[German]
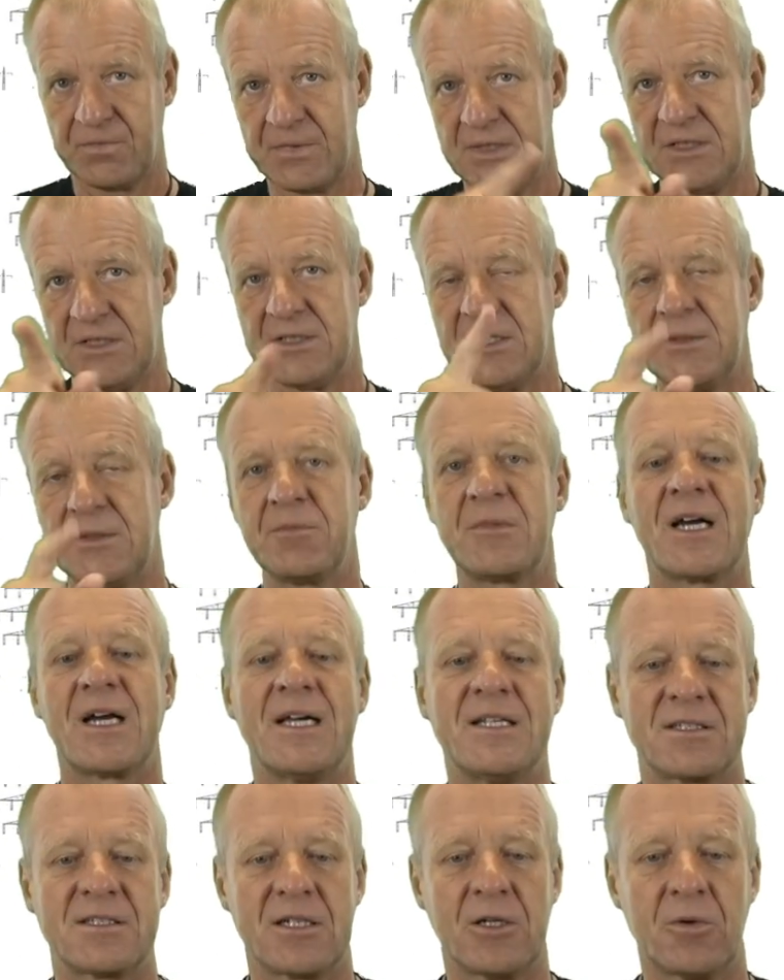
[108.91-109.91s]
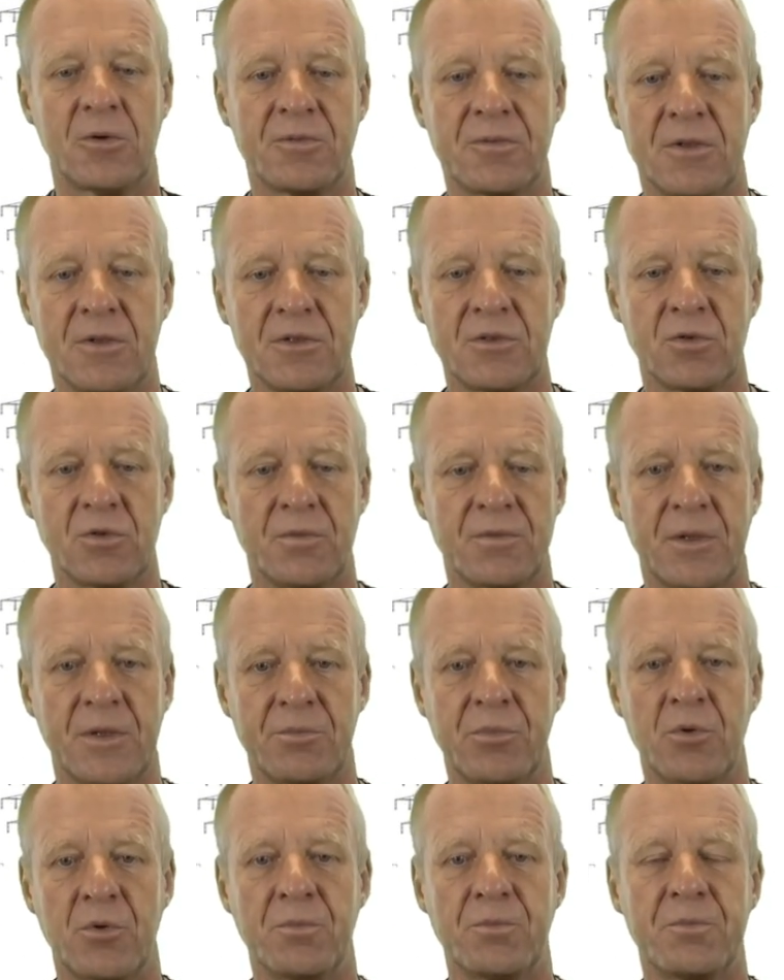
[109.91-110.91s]
ihn im Kreislauf zu
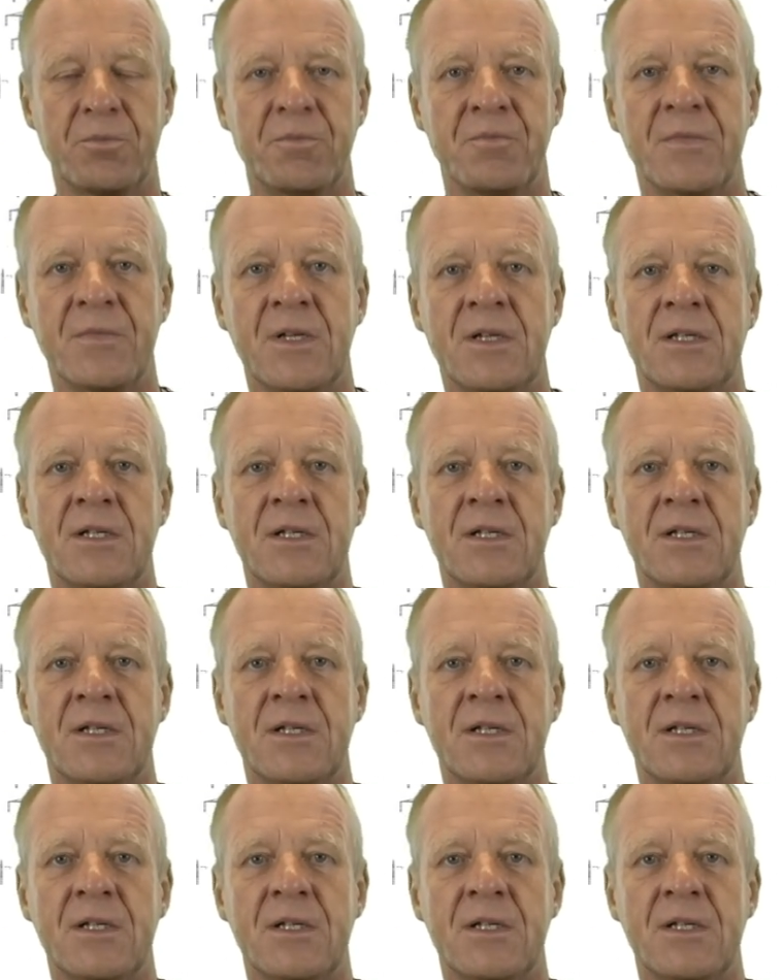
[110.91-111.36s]
verpumpen.